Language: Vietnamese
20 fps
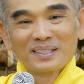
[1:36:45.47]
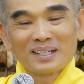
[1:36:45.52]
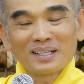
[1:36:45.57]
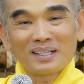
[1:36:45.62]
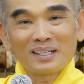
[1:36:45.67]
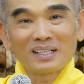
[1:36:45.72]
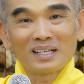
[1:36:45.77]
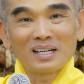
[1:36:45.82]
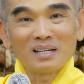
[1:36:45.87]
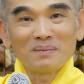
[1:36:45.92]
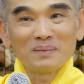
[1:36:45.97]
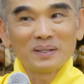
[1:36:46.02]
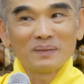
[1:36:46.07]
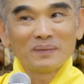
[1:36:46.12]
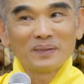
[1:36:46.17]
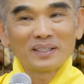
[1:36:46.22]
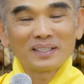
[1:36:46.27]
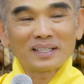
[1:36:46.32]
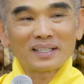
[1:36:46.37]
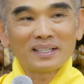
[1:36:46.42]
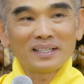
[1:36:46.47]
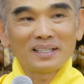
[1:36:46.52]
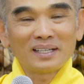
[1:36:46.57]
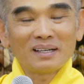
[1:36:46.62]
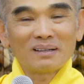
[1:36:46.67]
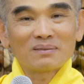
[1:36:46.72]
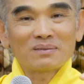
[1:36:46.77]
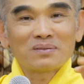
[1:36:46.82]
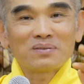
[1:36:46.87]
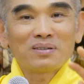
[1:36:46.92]
Đó, để mình mới thấy
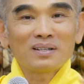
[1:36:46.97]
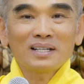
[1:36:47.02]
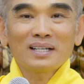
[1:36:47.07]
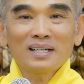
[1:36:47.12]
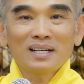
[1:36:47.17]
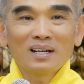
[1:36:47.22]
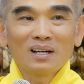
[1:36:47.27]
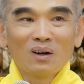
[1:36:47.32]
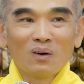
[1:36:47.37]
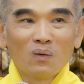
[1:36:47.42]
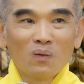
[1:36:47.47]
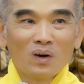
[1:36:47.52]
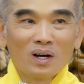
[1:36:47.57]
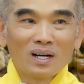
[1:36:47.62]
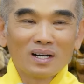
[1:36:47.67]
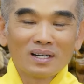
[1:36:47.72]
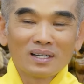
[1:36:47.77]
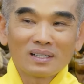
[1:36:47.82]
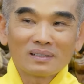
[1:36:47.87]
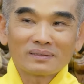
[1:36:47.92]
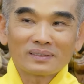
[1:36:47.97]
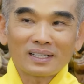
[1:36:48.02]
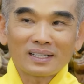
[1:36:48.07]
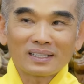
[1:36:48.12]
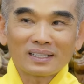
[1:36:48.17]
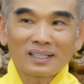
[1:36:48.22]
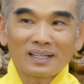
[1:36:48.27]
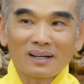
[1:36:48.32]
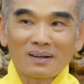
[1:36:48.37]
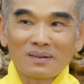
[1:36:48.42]
là phá ngũ uẩn là
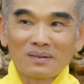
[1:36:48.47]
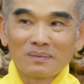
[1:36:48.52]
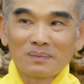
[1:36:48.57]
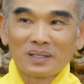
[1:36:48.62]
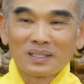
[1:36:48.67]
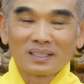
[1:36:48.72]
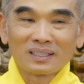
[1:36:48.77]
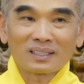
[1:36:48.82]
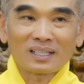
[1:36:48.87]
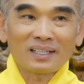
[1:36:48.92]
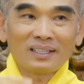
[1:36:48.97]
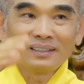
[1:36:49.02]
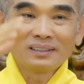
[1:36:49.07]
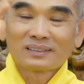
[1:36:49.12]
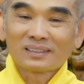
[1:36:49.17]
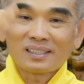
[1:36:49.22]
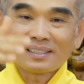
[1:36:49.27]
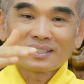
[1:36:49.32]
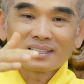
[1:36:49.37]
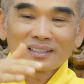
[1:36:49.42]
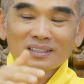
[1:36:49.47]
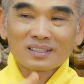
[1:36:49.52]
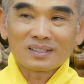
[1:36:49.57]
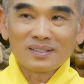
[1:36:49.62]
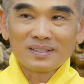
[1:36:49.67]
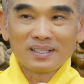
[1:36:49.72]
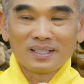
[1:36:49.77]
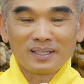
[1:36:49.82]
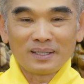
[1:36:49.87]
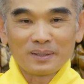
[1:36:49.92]
phá tới đâu, mình thấy tới cái
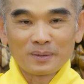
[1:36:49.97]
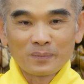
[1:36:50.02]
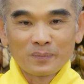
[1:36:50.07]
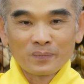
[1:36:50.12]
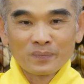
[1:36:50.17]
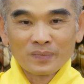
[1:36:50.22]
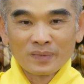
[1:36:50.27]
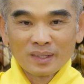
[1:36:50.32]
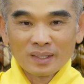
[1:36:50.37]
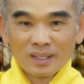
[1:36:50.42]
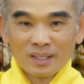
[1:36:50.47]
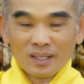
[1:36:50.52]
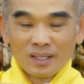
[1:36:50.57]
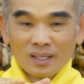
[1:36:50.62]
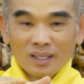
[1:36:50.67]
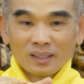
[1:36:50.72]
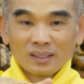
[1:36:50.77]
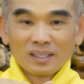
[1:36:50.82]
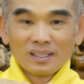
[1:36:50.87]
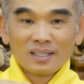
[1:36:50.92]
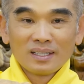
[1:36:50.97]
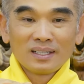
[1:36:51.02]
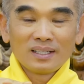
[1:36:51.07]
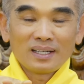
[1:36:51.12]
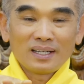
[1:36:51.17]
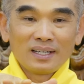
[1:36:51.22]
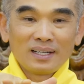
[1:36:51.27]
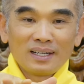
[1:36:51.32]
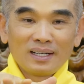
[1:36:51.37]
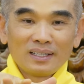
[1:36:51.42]
chỗ gì. Thì như
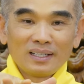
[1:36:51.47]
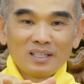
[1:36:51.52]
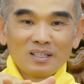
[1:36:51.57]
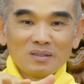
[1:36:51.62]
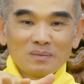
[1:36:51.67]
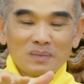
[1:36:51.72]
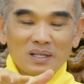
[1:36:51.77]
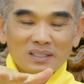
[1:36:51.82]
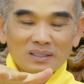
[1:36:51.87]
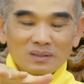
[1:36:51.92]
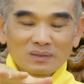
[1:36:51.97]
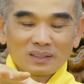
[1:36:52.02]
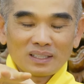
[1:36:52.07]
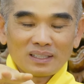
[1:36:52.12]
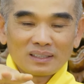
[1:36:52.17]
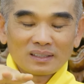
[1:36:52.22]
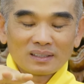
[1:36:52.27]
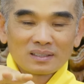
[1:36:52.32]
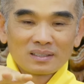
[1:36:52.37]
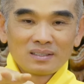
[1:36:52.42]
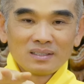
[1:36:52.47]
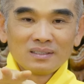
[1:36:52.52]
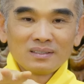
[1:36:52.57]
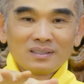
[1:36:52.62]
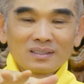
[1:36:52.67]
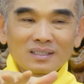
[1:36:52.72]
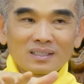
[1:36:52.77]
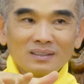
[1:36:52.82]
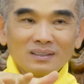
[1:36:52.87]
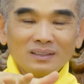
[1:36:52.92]
vậy là nếu mà chúng ta
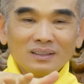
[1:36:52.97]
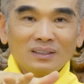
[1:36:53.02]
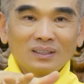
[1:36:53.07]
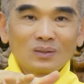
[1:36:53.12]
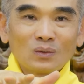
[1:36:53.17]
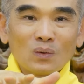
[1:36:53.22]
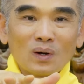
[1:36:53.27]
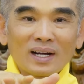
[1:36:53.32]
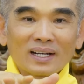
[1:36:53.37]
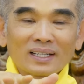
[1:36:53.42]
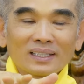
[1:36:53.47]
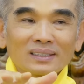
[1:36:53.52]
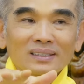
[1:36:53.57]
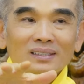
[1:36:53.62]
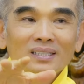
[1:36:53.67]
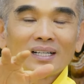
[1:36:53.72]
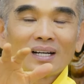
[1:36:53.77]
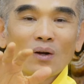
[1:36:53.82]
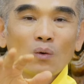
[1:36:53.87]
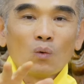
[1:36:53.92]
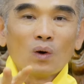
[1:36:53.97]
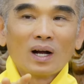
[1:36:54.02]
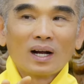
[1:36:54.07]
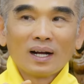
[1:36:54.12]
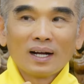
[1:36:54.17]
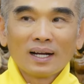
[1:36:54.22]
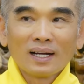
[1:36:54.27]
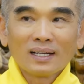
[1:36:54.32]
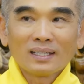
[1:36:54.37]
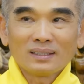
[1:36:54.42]
chưa có vượt qua cái thức uẩn
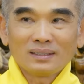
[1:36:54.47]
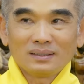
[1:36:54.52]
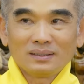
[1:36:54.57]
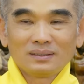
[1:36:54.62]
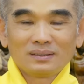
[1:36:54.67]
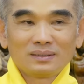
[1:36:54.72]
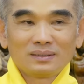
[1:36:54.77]
á,